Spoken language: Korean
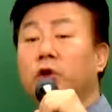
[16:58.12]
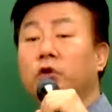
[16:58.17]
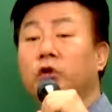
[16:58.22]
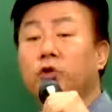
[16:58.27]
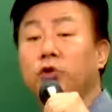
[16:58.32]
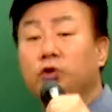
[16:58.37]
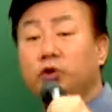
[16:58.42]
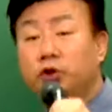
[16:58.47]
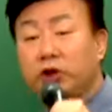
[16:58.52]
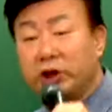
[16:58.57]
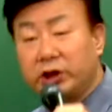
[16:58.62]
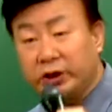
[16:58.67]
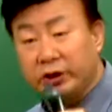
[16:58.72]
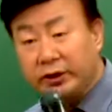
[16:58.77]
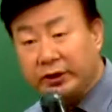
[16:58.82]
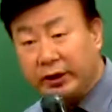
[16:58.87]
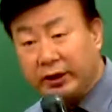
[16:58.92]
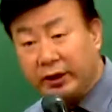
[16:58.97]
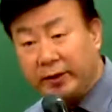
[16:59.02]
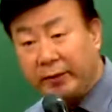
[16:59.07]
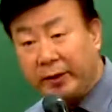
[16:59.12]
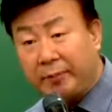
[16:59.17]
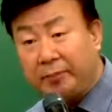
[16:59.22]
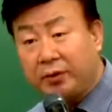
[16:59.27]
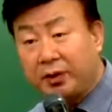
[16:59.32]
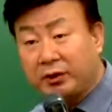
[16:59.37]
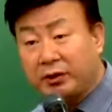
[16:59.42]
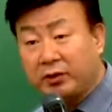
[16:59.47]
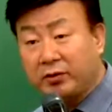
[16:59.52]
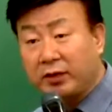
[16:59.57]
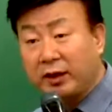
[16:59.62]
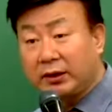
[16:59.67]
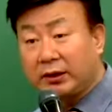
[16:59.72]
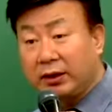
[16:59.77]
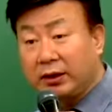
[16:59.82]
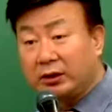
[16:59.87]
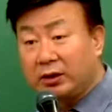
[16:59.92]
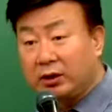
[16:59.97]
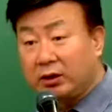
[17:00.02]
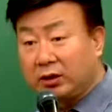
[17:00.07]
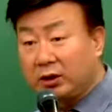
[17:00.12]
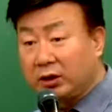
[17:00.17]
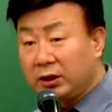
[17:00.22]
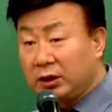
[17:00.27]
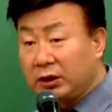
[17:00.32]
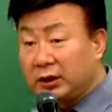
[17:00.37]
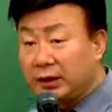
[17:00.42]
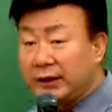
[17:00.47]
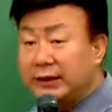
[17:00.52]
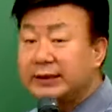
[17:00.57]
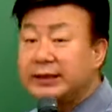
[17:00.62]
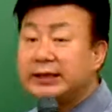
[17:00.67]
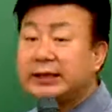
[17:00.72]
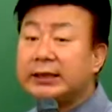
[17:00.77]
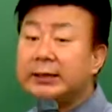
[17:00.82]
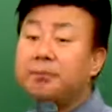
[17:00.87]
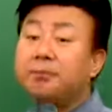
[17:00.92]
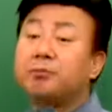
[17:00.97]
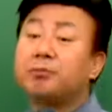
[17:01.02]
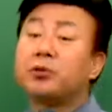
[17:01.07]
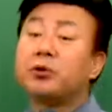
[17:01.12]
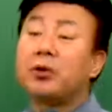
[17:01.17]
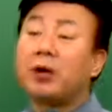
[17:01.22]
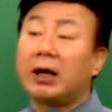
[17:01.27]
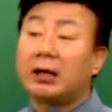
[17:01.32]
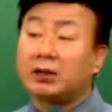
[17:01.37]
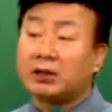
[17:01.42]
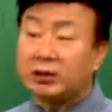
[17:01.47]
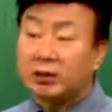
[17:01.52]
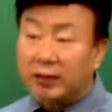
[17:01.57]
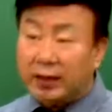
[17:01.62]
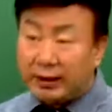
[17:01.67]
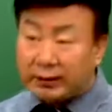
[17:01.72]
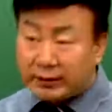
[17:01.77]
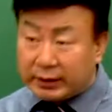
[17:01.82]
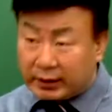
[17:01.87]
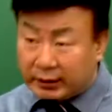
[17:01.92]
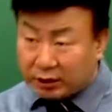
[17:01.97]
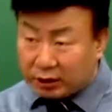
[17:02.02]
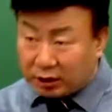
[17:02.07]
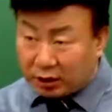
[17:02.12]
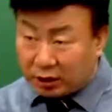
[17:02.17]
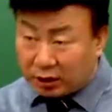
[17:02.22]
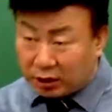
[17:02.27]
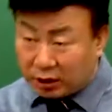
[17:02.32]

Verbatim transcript: 누진세대다몇 프로 할증 가셔야죠? 10% 할증 가셔야죠.